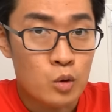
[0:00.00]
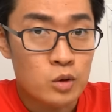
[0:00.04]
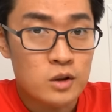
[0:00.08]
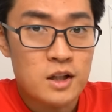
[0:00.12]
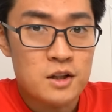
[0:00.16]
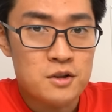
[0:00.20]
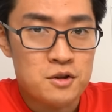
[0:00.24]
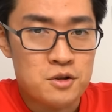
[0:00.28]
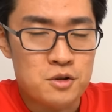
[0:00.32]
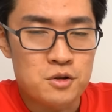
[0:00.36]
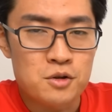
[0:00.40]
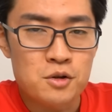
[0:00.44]
こ
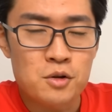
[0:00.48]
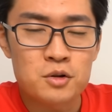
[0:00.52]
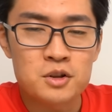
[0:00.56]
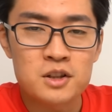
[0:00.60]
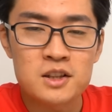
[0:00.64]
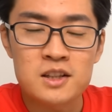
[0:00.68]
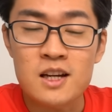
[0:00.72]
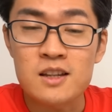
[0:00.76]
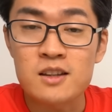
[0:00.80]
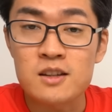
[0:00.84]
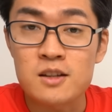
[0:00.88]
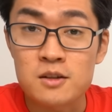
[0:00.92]
で重要
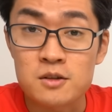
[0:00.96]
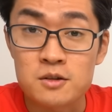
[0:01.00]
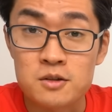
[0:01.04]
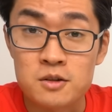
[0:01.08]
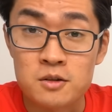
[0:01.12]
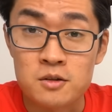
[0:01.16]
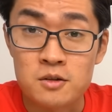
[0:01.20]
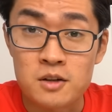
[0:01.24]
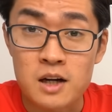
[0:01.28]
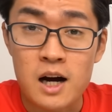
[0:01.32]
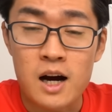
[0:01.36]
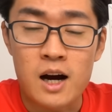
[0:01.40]
になってく
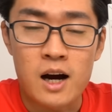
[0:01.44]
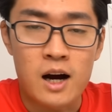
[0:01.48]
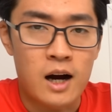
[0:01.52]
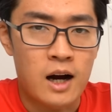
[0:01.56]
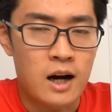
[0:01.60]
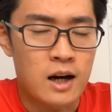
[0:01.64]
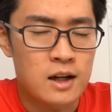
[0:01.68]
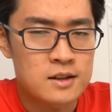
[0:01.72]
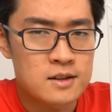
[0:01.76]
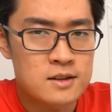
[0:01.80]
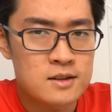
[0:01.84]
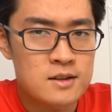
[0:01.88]
るのが
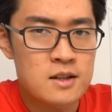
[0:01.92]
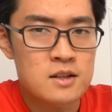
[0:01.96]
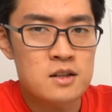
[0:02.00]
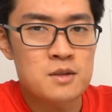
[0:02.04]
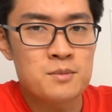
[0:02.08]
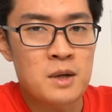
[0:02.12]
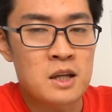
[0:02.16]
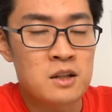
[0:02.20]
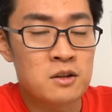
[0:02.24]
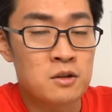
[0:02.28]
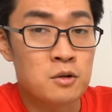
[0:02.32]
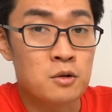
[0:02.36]
発
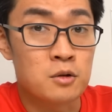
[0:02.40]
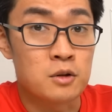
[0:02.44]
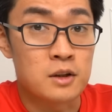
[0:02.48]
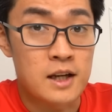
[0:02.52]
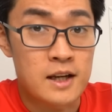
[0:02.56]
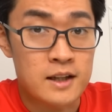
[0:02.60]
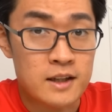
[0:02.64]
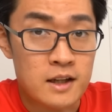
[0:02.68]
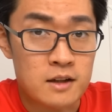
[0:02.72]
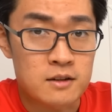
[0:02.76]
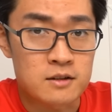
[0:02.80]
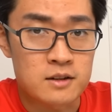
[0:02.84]
熱面の
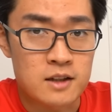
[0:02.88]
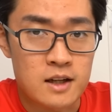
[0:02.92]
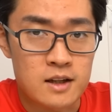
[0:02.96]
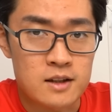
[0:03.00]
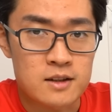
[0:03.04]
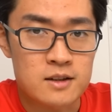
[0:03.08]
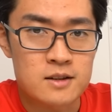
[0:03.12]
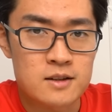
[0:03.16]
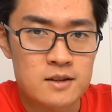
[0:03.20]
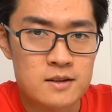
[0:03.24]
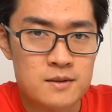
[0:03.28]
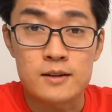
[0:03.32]
冷却で
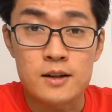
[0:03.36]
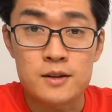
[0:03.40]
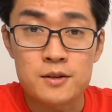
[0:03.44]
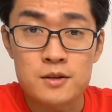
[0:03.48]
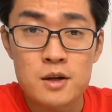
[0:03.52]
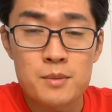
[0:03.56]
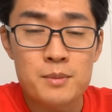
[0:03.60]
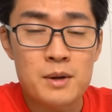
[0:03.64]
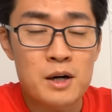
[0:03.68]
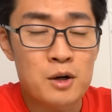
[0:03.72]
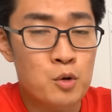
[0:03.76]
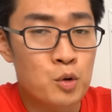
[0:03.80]
す。
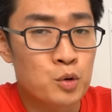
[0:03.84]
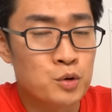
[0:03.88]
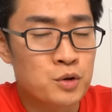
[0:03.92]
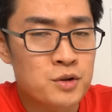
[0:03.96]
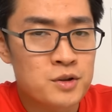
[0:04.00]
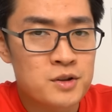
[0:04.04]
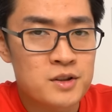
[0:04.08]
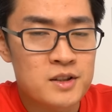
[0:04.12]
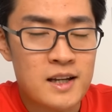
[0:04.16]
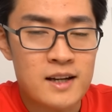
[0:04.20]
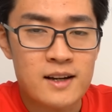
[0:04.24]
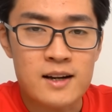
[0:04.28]
例えばこ
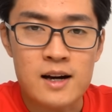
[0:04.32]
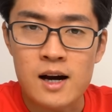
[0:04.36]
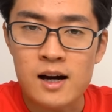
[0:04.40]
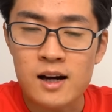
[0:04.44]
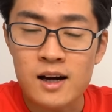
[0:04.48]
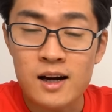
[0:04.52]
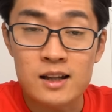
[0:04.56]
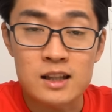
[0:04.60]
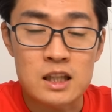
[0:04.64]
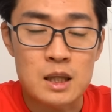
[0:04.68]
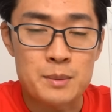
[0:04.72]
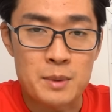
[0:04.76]
の図で考
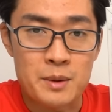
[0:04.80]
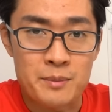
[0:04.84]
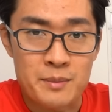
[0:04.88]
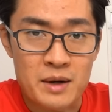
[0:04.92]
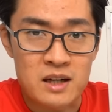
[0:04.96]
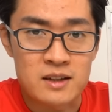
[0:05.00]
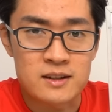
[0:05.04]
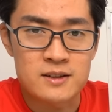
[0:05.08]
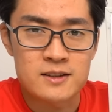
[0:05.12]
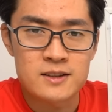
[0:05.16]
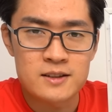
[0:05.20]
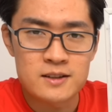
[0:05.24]
えてみ
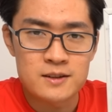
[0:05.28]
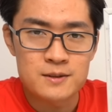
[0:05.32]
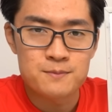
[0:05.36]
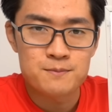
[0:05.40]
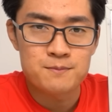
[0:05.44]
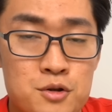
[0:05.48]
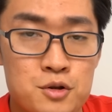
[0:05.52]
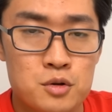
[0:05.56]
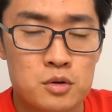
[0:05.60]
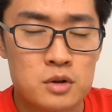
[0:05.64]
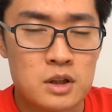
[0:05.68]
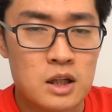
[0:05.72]
ます。
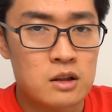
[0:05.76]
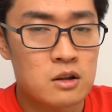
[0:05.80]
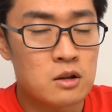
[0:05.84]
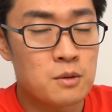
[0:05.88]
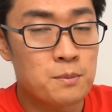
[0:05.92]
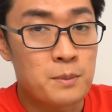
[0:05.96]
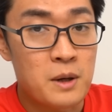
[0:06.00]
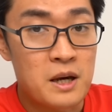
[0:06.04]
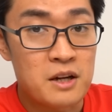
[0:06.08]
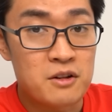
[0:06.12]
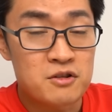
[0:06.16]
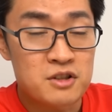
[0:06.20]
上段の
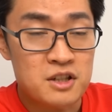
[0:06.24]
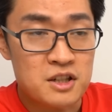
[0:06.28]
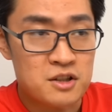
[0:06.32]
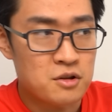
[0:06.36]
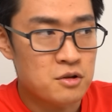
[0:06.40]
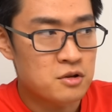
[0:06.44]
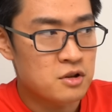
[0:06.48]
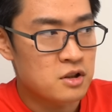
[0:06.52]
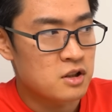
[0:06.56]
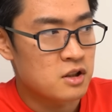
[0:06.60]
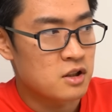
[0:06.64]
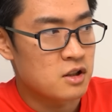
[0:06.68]
ペルチェ
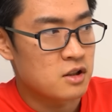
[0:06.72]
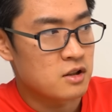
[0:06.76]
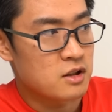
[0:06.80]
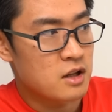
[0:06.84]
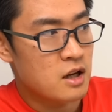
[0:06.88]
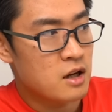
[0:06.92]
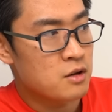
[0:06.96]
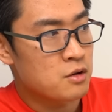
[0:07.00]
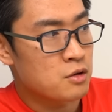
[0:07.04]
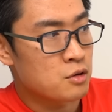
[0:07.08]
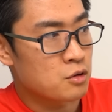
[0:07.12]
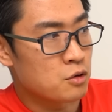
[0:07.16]
素子に
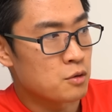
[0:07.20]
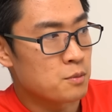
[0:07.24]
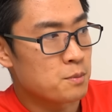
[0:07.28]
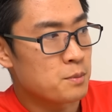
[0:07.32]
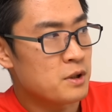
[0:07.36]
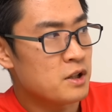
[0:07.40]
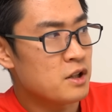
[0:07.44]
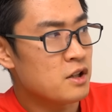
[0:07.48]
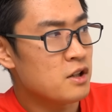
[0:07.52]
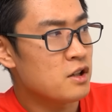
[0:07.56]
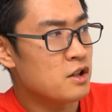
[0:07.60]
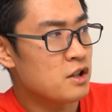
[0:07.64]
電力
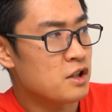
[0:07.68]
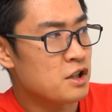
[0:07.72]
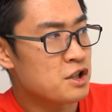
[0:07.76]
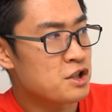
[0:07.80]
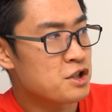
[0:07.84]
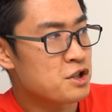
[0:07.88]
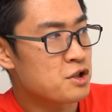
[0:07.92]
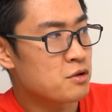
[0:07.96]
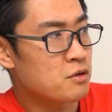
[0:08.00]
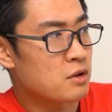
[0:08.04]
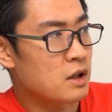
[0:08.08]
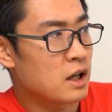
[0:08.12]

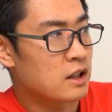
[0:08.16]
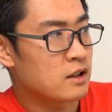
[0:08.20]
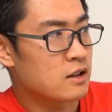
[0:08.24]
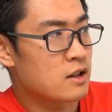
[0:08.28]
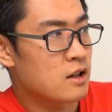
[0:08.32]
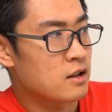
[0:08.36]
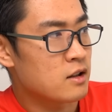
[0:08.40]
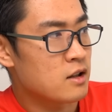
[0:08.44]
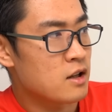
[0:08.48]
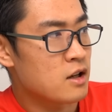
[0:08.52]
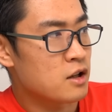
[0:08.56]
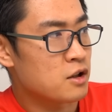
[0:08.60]
P1 を
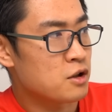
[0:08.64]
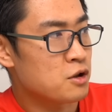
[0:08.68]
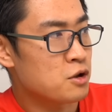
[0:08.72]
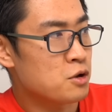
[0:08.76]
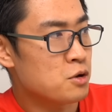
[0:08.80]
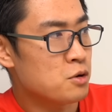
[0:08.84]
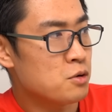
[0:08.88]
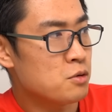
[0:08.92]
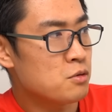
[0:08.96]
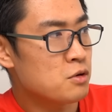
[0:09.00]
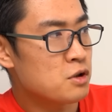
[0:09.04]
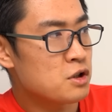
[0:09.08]
与えて
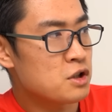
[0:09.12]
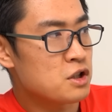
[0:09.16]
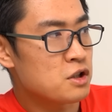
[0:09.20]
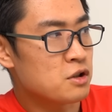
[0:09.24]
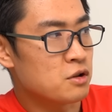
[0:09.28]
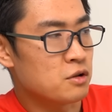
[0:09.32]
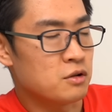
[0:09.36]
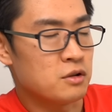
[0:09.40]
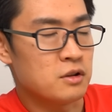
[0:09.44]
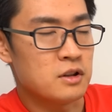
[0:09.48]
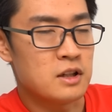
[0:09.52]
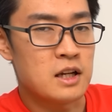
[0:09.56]
Q1
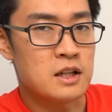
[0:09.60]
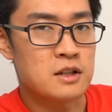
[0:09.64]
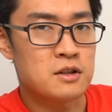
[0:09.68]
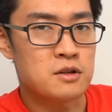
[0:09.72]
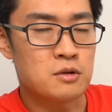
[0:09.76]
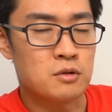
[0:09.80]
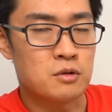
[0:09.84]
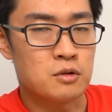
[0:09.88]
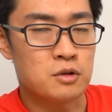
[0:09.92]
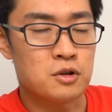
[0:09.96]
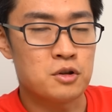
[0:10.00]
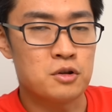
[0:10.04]
の
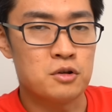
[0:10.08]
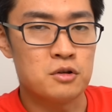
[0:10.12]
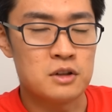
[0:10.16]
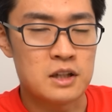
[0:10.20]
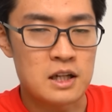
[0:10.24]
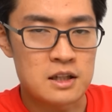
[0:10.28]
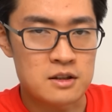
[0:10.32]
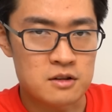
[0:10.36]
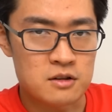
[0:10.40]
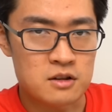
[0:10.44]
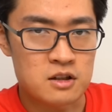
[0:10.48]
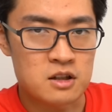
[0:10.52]
熱を吸
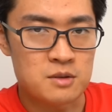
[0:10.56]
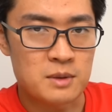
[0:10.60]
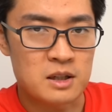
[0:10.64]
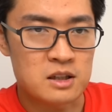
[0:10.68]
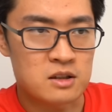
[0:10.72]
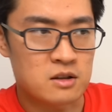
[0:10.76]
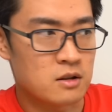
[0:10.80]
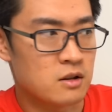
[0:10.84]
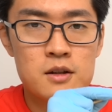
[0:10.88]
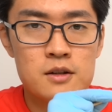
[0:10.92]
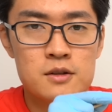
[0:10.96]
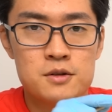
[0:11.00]
熱しま
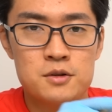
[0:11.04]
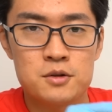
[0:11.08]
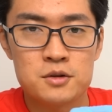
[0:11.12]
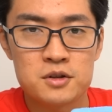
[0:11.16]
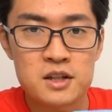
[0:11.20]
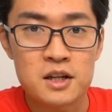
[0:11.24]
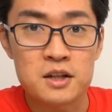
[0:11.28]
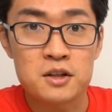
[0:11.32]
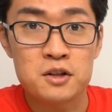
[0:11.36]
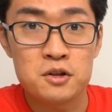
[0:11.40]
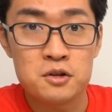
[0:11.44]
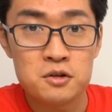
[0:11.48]
す。そし
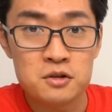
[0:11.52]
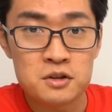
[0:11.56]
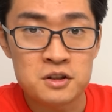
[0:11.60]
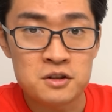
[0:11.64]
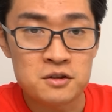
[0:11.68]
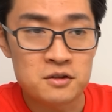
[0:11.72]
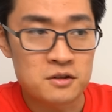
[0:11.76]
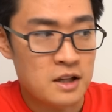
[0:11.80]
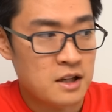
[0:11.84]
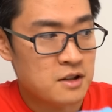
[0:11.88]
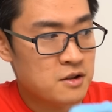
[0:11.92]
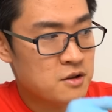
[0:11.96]
て Q2
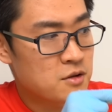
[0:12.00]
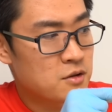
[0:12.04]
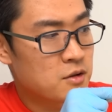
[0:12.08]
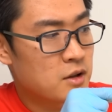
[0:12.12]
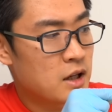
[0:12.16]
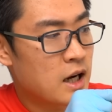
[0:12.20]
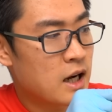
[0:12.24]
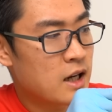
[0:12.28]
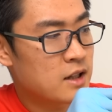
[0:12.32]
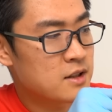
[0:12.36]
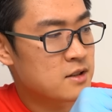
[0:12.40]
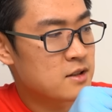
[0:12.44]
の熱を
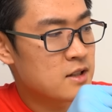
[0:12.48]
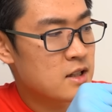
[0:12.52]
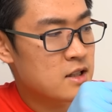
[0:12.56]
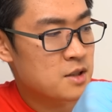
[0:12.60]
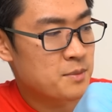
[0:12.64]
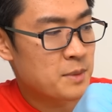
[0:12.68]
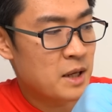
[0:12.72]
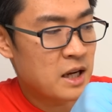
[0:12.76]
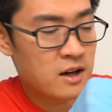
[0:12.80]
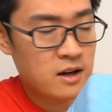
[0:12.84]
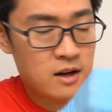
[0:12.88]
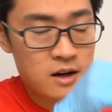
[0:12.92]
発
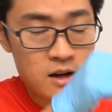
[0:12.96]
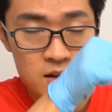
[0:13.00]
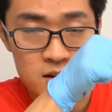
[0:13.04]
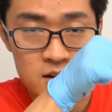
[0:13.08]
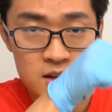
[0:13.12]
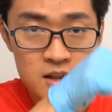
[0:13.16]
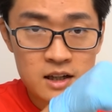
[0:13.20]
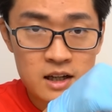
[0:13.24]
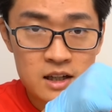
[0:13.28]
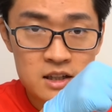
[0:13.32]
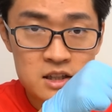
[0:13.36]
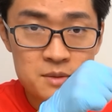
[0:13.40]
熱面から
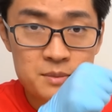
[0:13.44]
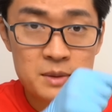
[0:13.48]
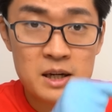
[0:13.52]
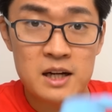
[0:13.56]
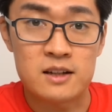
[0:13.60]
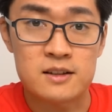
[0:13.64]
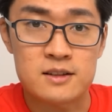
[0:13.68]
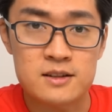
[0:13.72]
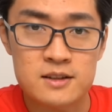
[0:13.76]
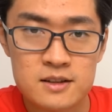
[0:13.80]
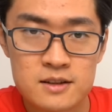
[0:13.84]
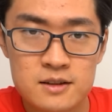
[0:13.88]
逃がし
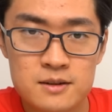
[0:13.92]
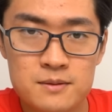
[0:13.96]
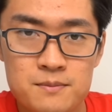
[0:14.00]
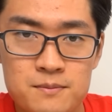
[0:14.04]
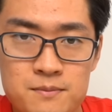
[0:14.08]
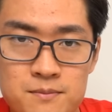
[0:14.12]
ます。